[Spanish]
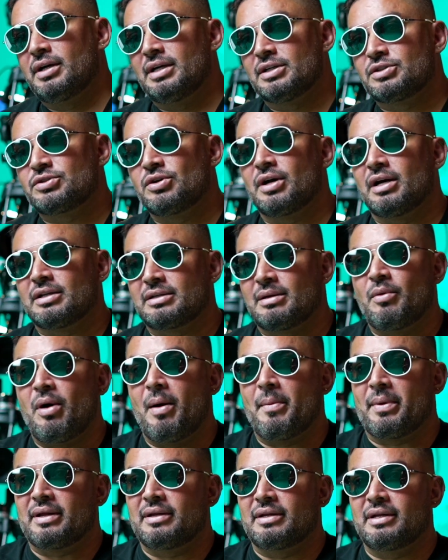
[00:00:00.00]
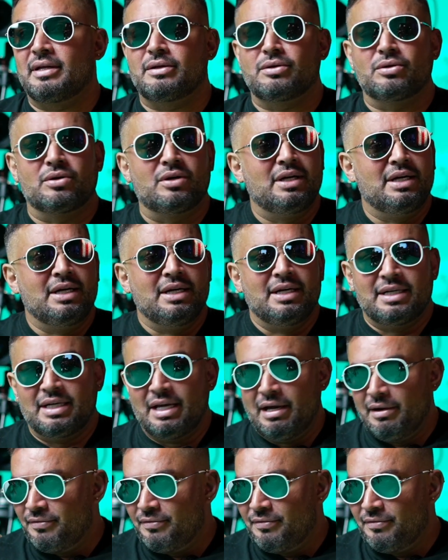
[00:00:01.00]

Y eso es lo que estamos aprendiendo y